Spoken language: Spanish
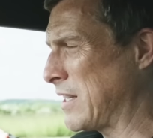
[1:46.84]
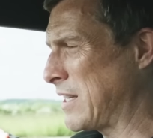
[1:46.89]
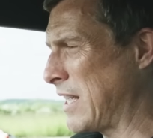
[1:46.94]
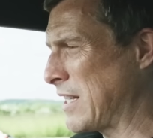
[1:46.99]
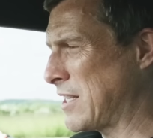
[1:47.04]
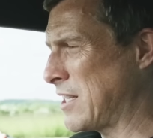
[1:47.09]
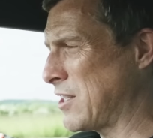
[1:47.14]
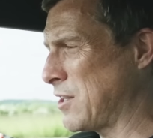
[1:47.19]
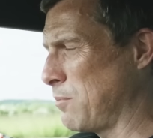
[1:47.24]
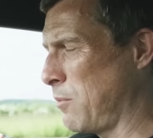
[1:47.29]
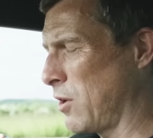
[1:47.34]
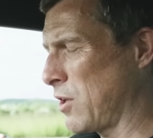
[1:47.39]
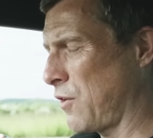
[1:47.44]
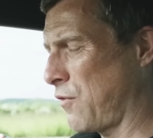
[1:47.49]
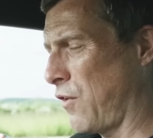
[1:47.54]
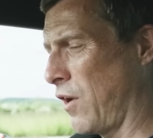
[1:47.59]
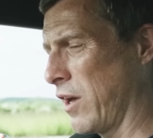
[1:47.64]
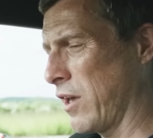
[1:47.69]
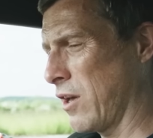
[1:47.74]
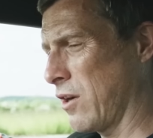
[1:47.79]
que ser adicto a
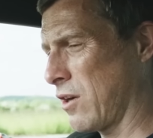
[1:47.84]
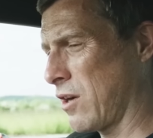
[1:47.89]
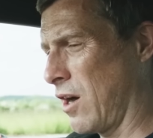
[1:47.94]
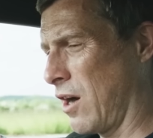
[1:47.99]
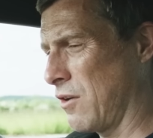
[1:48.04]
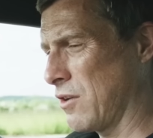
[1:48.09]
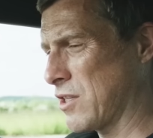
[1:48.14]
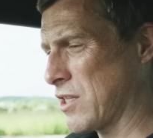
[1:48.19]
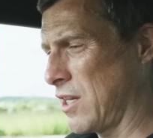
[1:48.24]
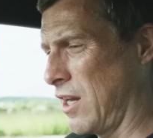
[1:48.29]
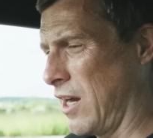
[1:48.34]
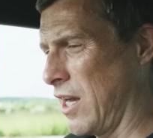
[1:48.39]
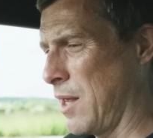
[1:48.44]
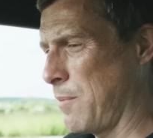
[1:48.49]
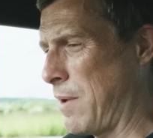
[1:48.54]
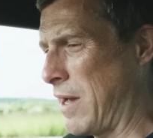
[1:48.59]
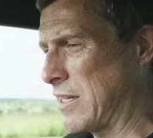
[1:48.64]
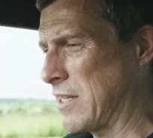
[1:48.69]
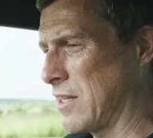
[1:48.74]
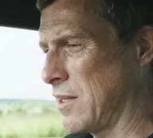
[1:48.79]
modificar tu coche es
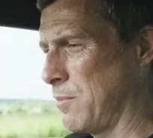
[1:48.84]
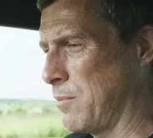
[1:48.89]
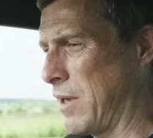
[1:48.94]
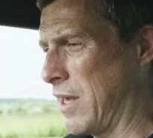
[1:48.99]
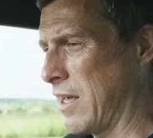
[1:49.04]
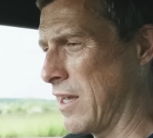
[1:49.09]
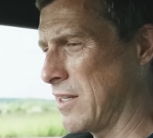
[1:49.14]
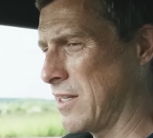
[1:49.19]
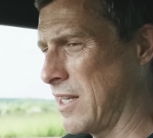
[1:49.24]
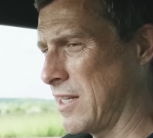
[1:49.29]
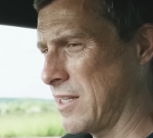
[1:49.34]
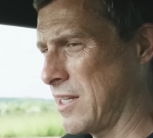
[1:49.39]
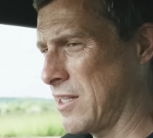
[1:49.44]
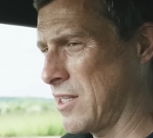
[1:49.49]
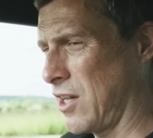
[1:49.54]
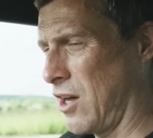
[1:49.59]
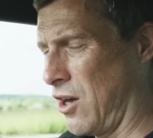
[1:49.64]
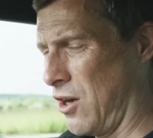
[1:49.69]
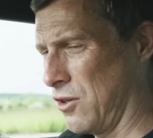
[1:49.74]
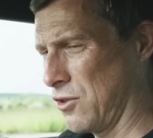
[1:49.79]
mejor que estar adicto a las
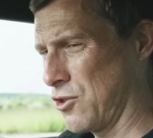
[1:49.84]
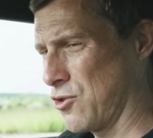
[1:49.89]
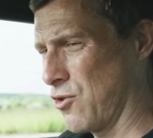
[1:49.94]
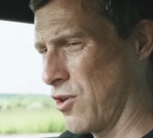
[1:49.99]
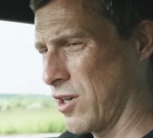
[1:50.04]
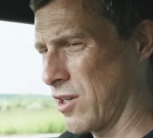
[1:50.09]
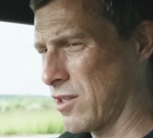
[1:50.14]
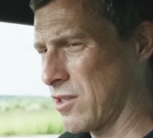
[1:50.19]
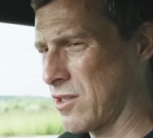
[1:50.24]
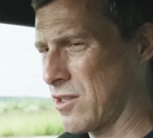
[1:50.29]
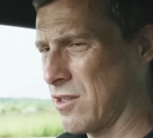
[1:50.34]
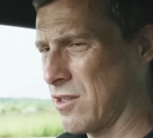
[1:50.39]
drogas duras.